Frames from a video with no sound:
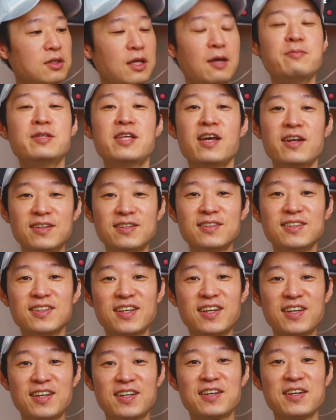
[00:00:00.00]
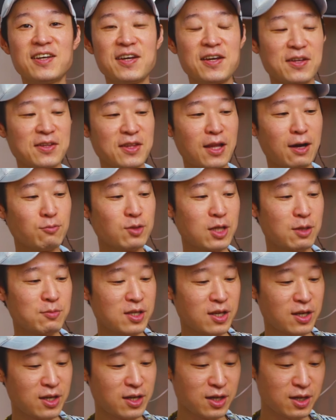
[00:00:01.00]
냄새는 예, 나무
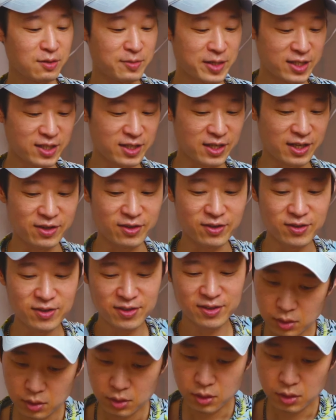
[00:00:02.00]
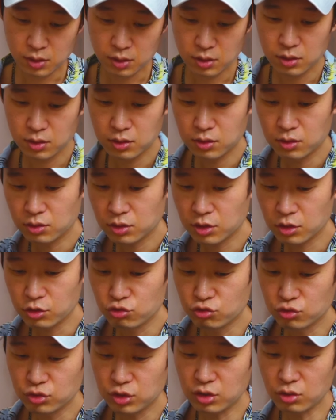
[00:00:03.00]
냄새가 많이 나요. 여기
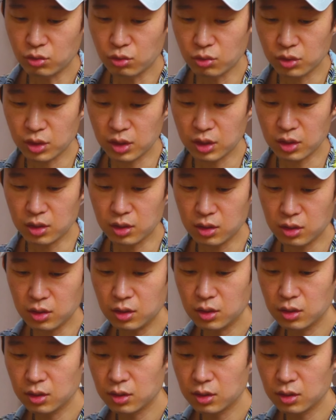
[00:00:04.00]
유니록이